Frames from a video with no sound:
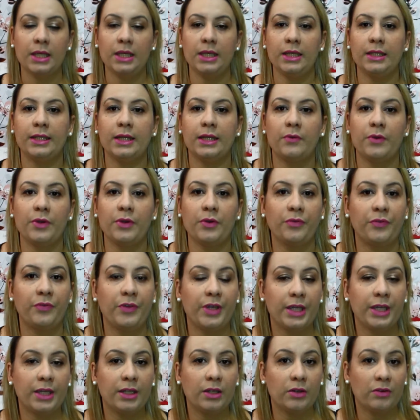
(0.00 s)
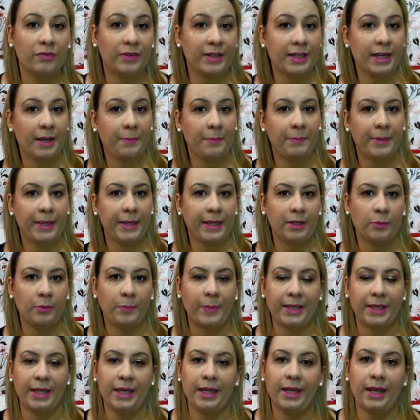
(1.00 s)
Então eu vi que não valia a pena, eu
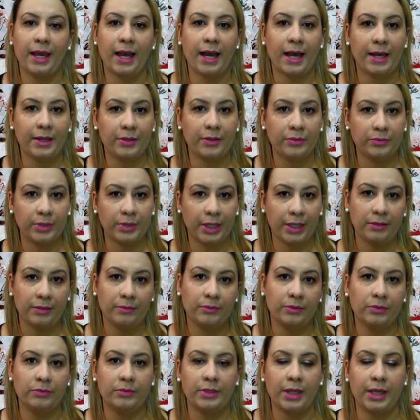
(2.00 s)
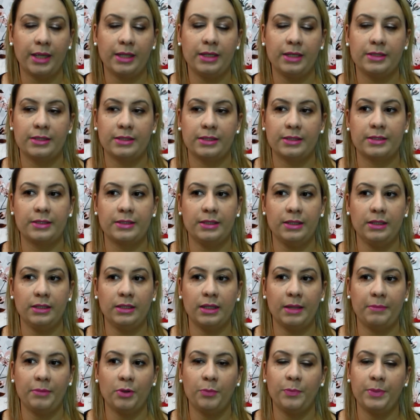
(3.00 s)
paguei caro, né, no tênis, assim,
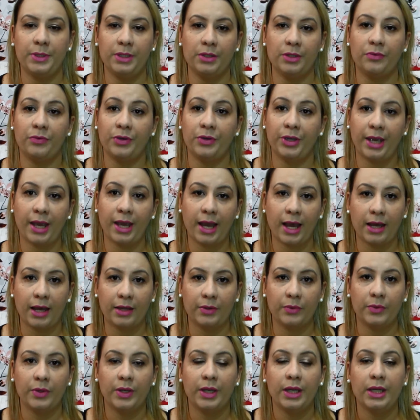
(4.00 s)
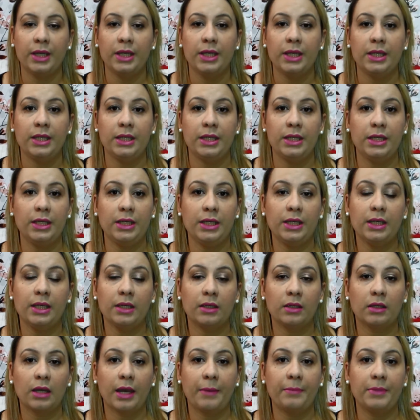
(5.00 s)
na minha opinião foi caro.
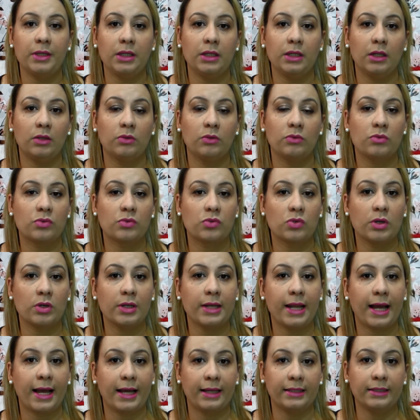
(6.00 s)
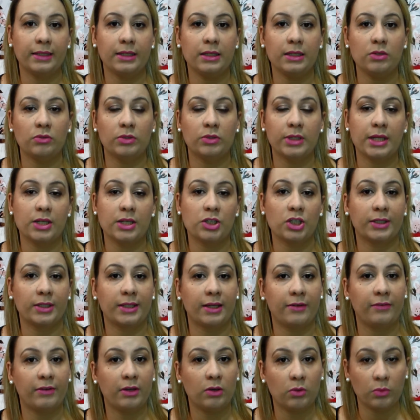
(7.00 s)
E a menina não usou nada e o tênis já
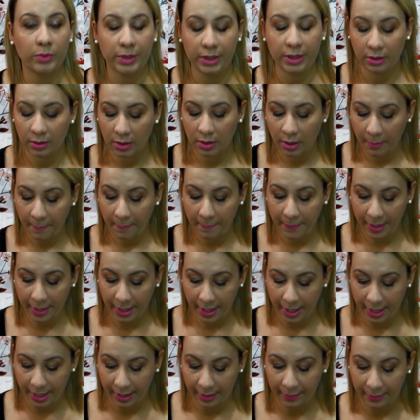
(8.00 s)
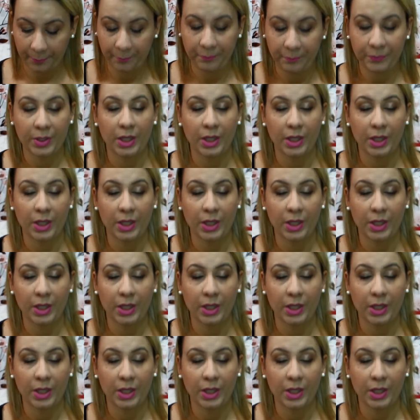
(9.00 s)
tava ruim pra ela.